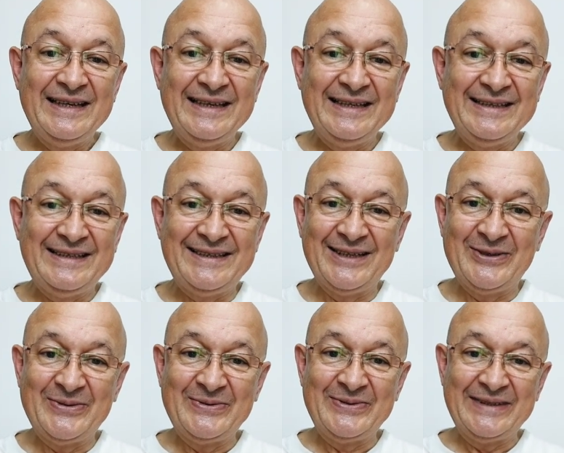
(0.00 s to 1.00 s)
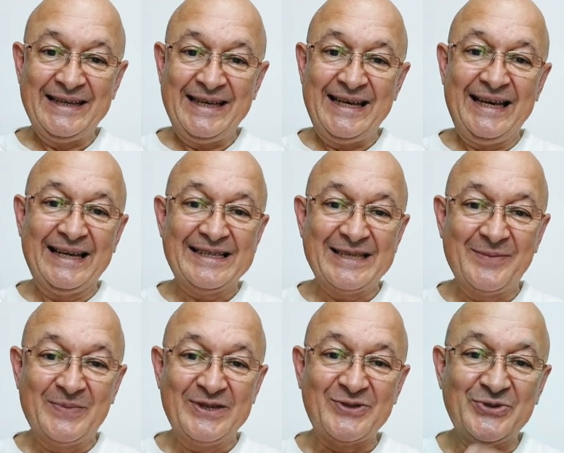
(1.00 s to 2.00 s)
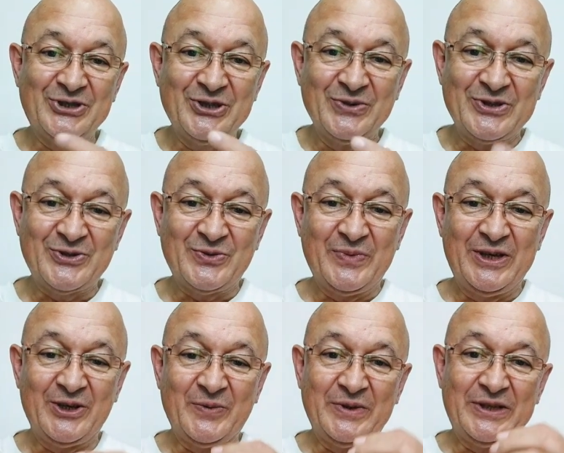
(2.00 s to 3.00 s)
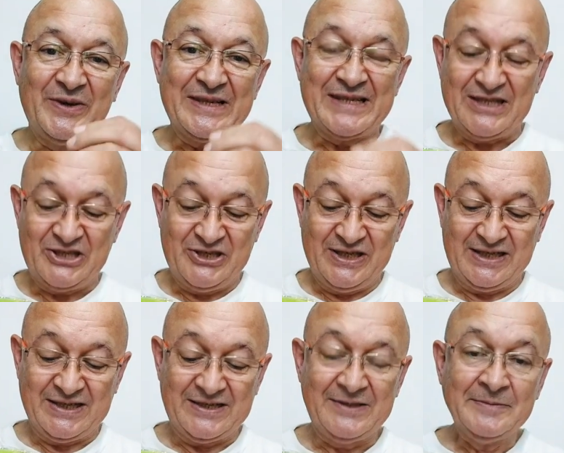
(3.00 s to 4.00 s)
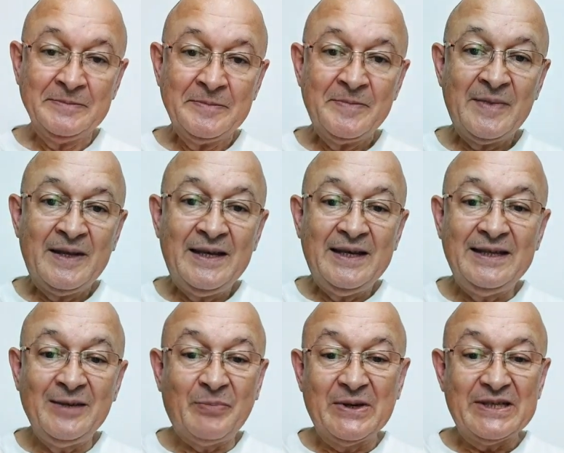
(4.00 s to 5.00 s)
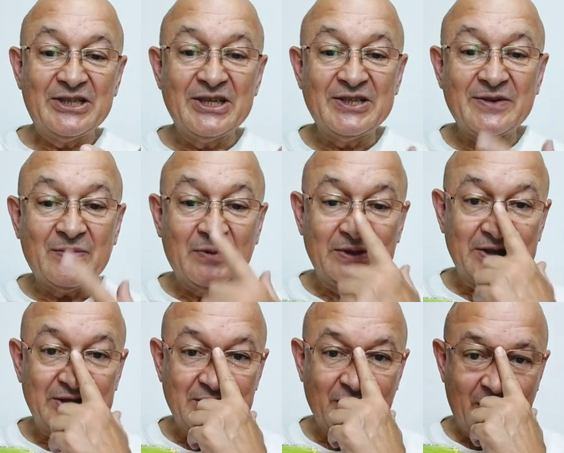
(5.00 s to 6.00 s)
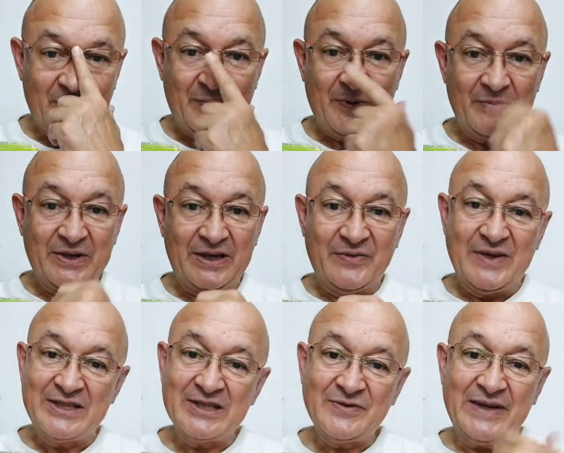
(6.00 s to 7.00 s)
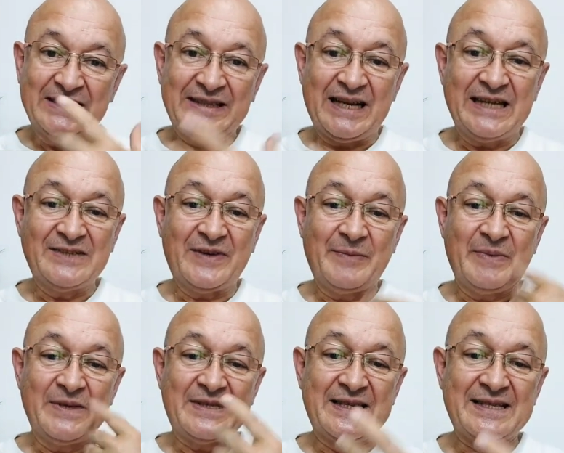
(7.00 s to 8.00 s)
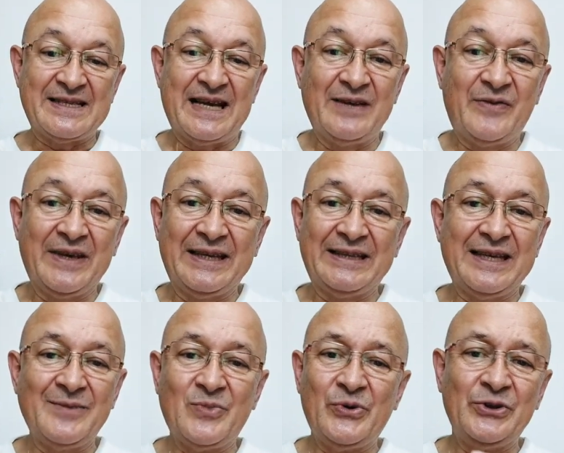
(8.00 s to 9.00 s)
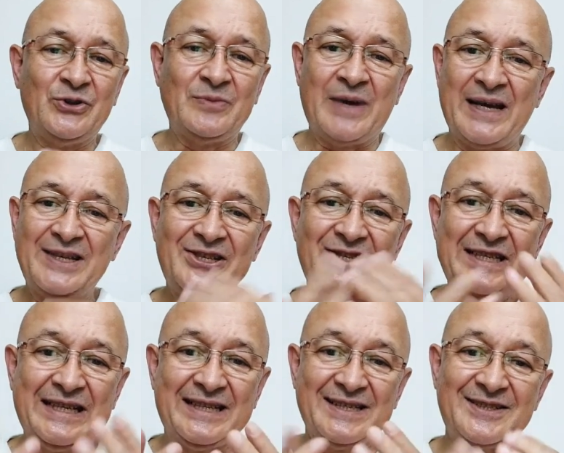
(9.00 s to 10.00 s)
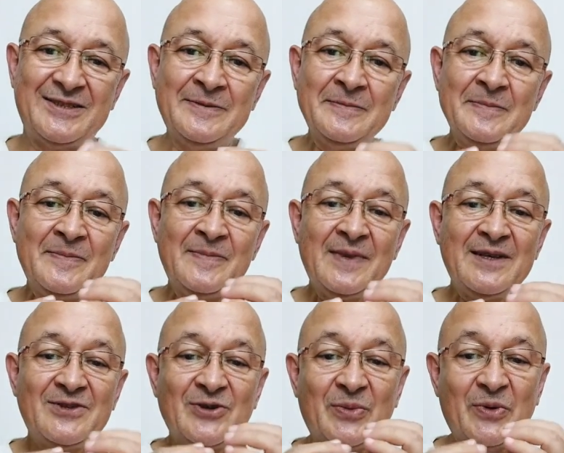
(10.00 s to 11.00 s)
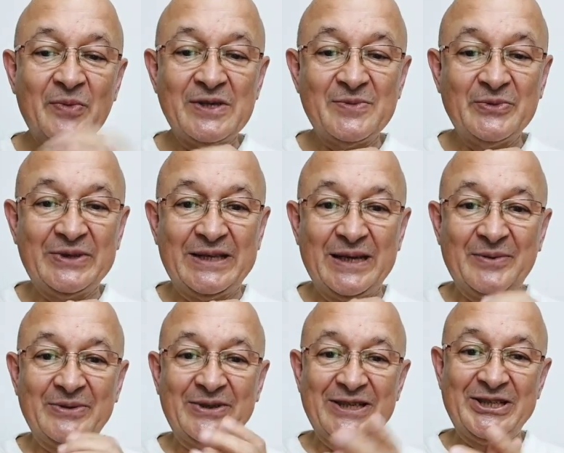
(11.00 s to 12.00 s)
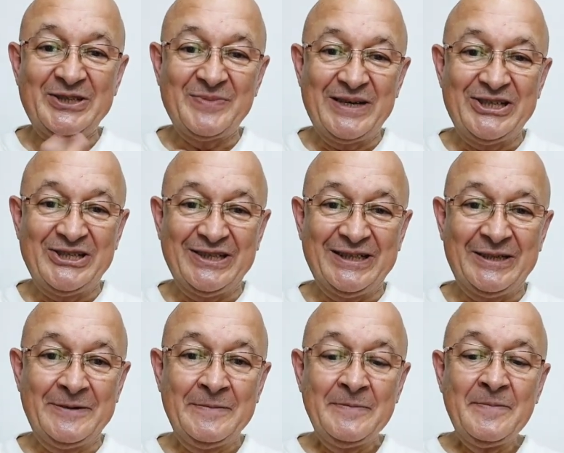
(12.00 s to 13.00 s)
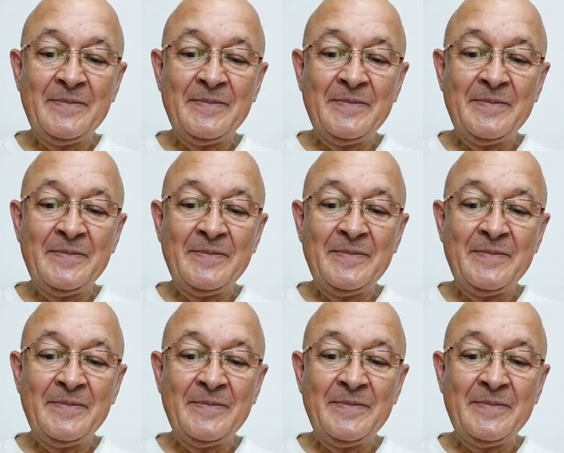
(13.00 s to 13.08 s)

Então, ele é que sempre discutiu isso comigo, me deu essas dicas. E depois a gente, quando a gente vê uma primeira vez, a gente vai atrás, vai pesquisar e vê que tem muito mais dicas sobre o mesmo tema do que a gente imagina, né?